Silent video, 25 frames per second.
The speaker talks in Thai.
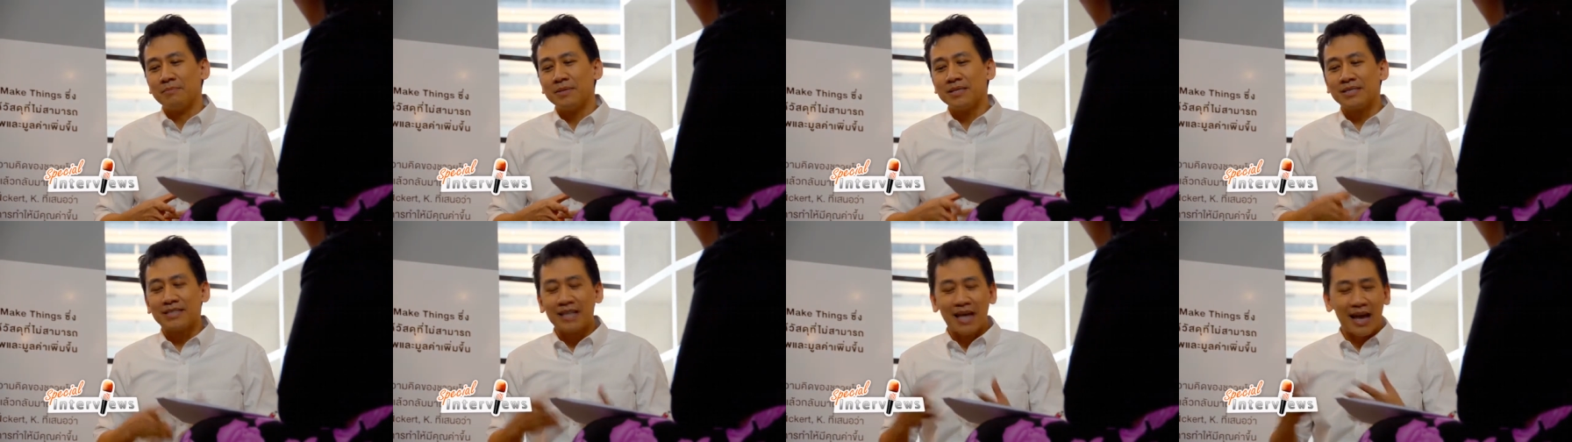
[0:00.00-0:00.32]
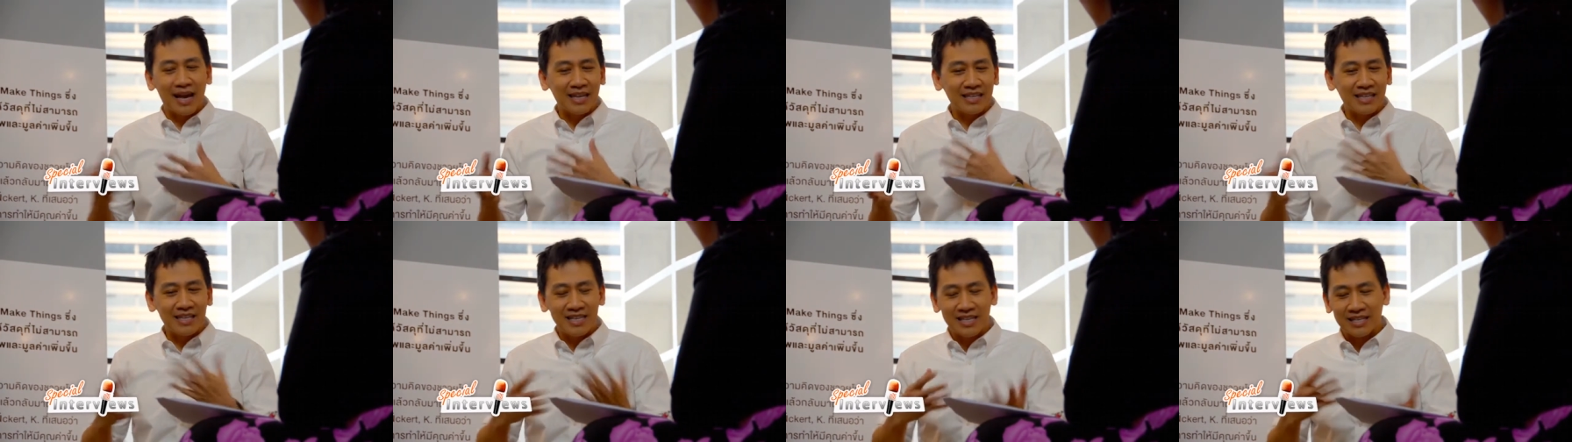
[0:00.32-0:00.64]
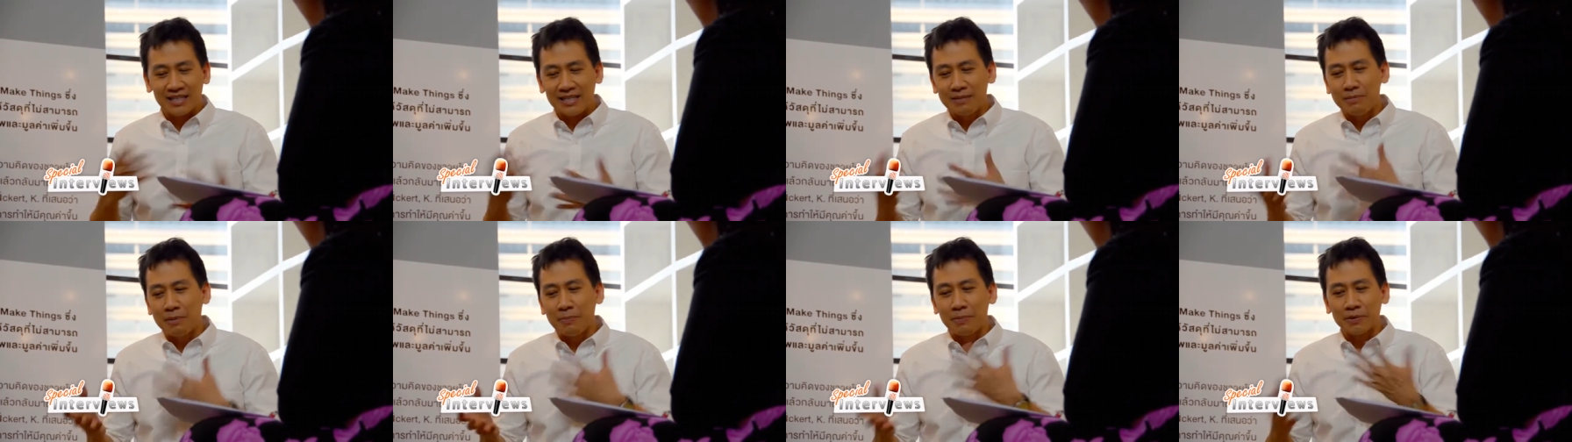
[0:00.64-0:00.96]
มีสายอะไร
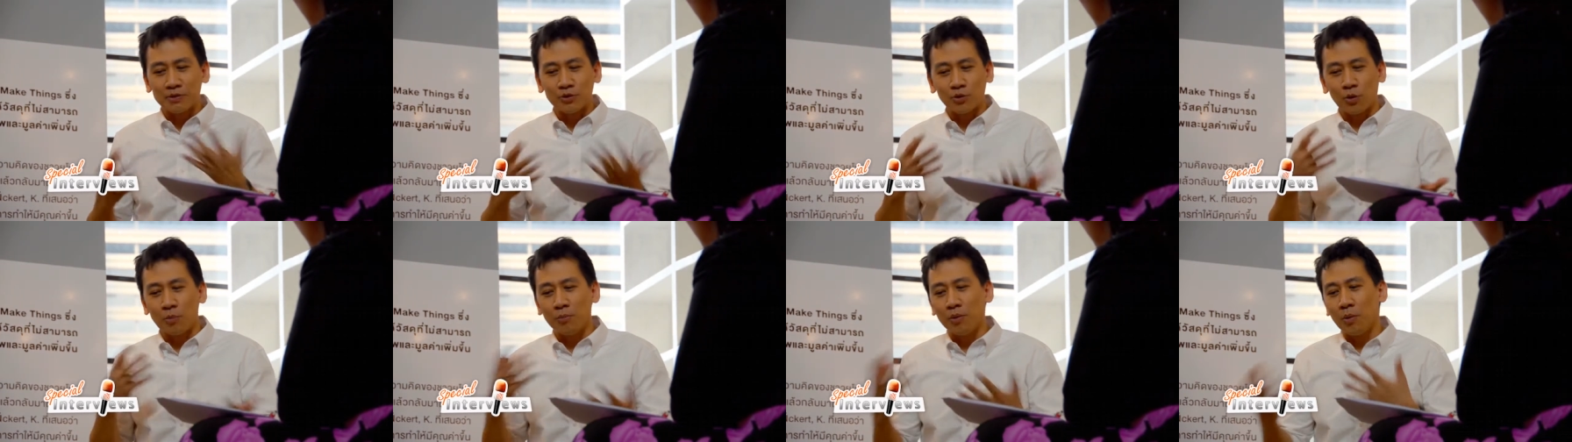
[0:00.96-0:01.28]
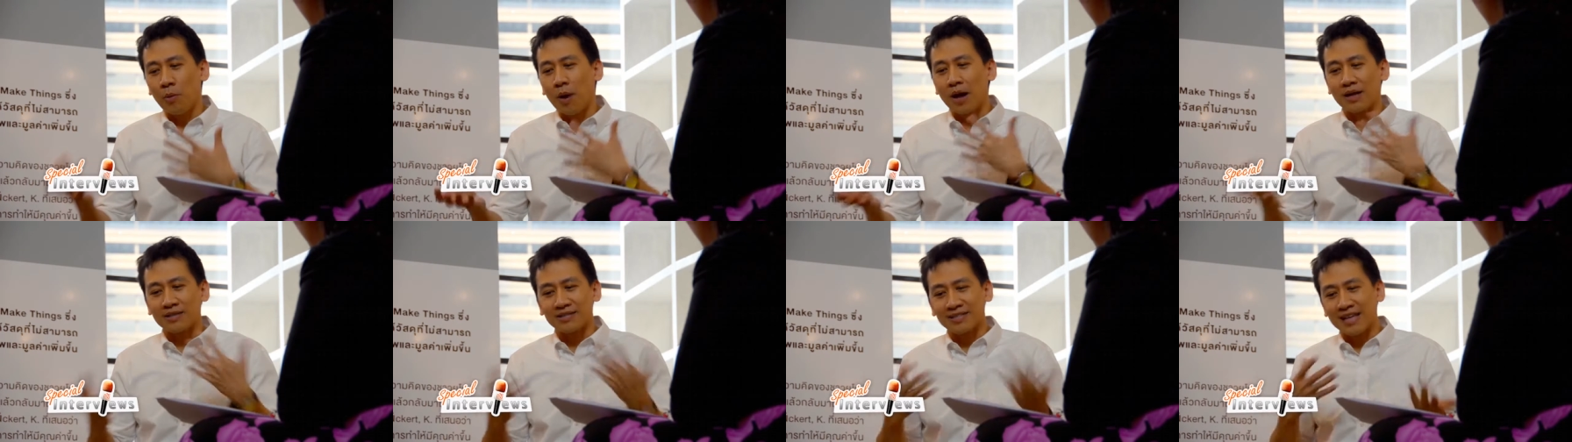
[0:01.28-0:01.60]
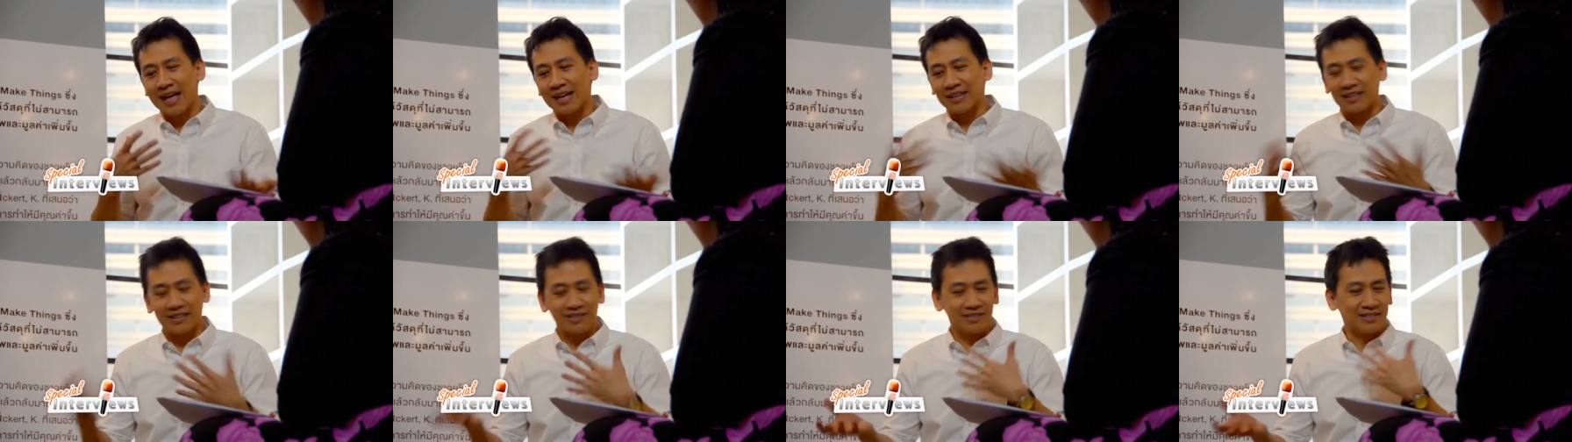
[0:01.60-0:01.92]
อีกที่มันผสมระหว่าง
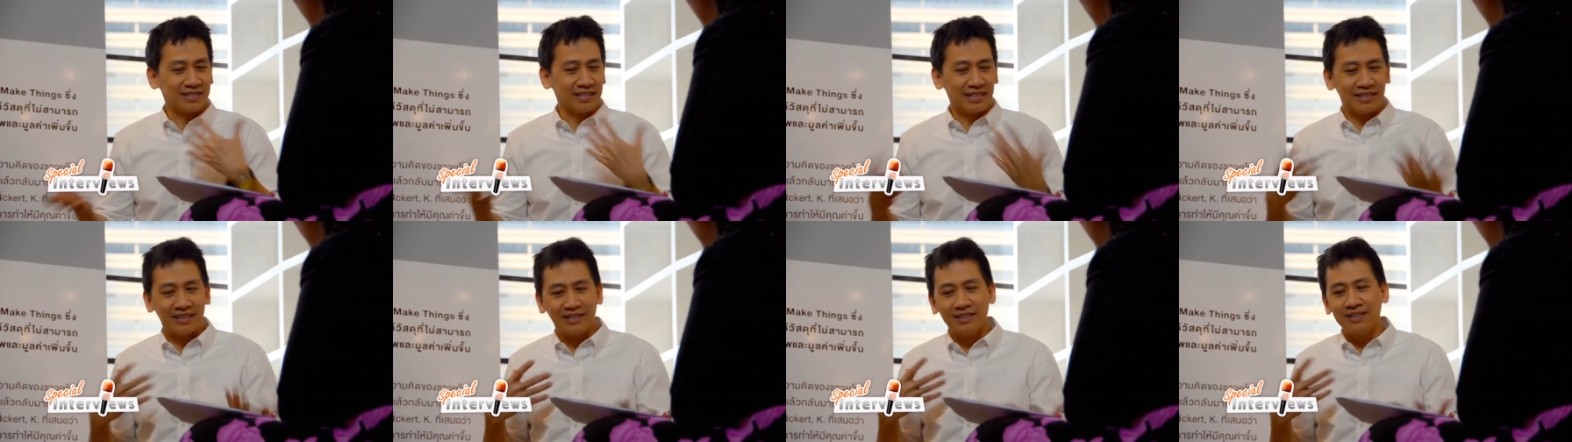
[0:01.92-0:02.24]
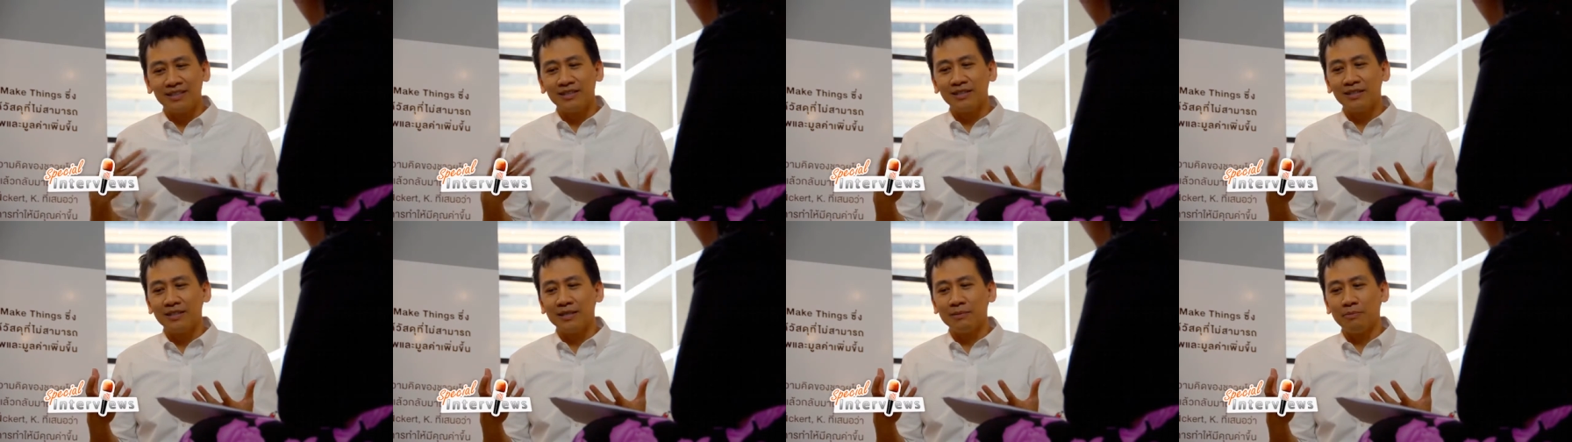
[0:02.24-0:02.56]
สายกับศิลป์